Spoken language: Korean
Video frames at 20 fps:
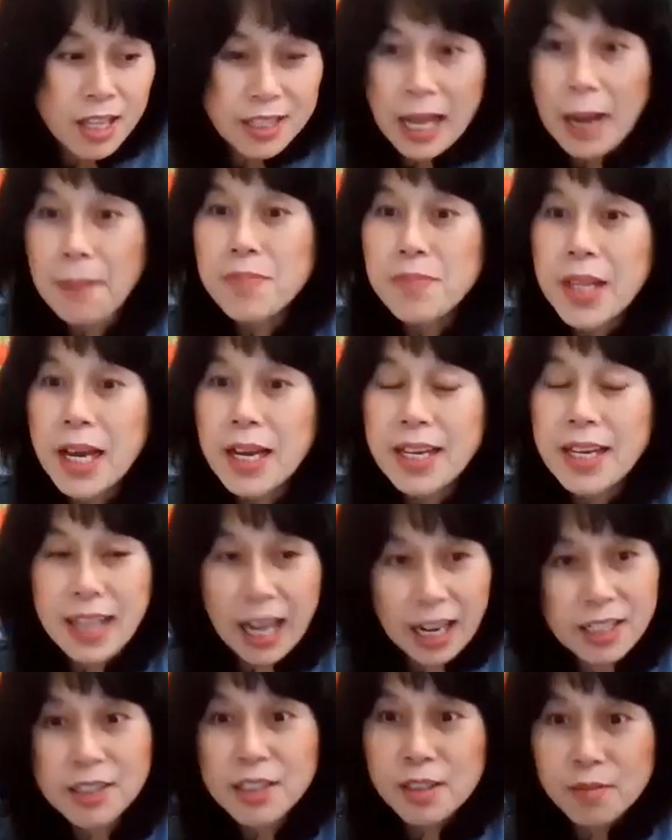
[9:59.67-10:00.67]
담대하게
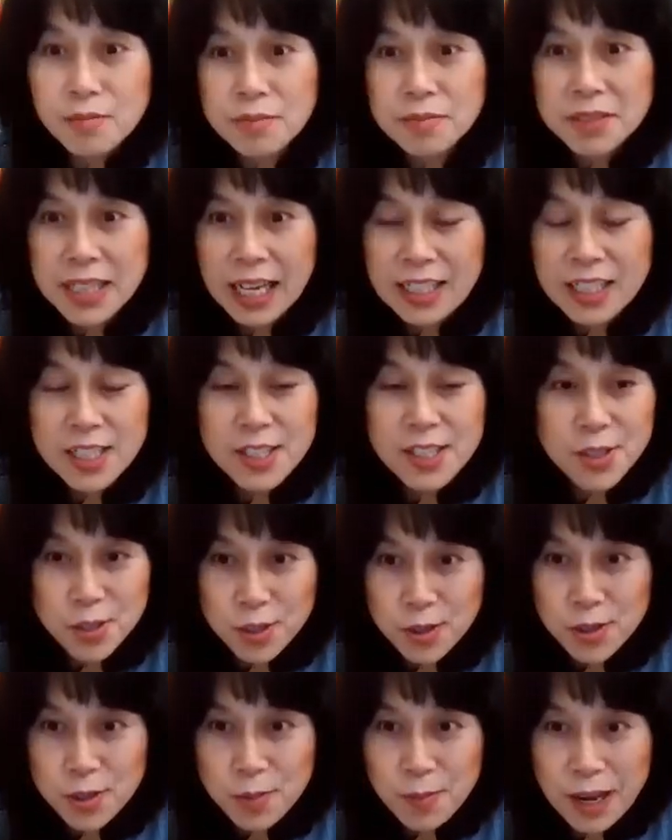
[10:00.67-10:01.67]
나는 그 부분 자신
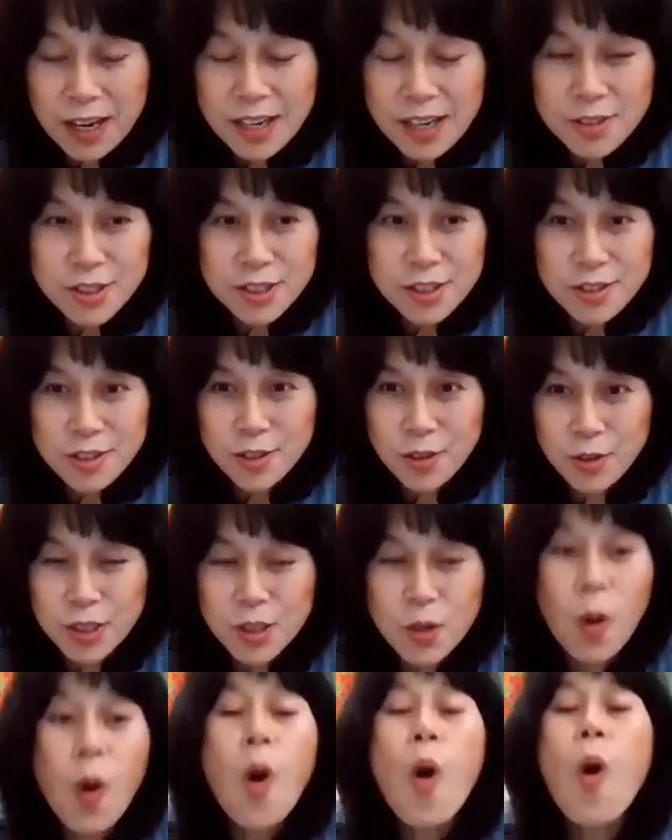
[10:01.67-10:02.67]
있어 있 말할 수 있었던
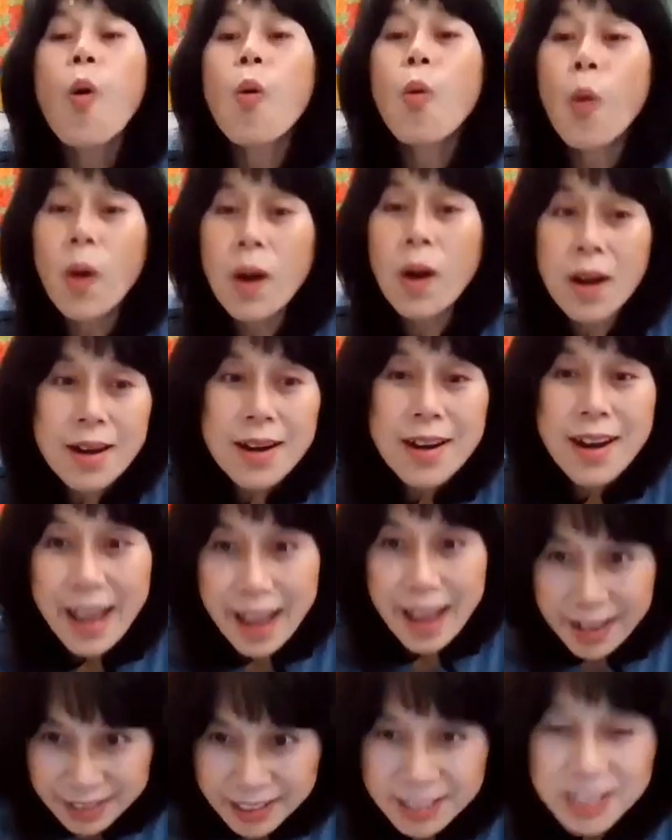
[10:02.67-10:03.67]
거죠.
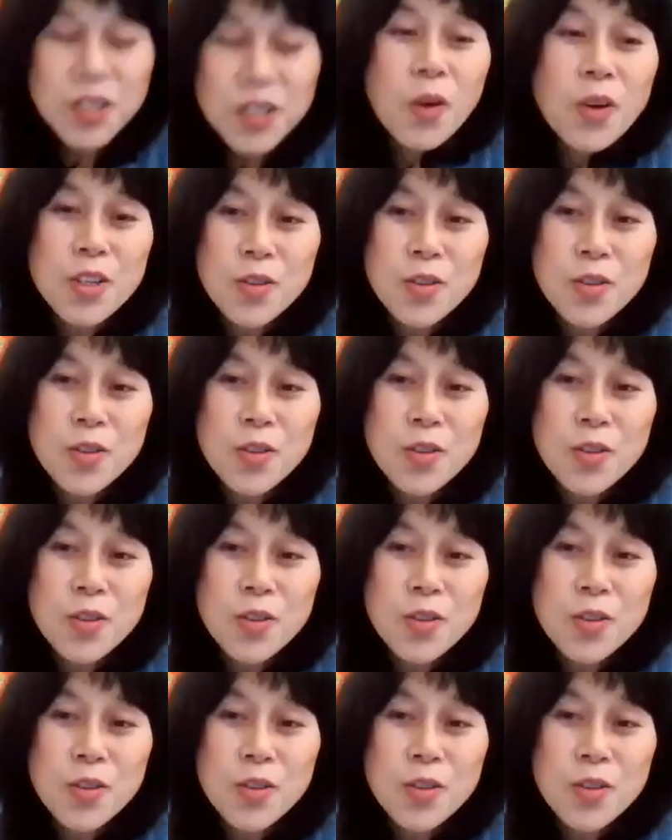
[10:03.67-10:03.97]
원래는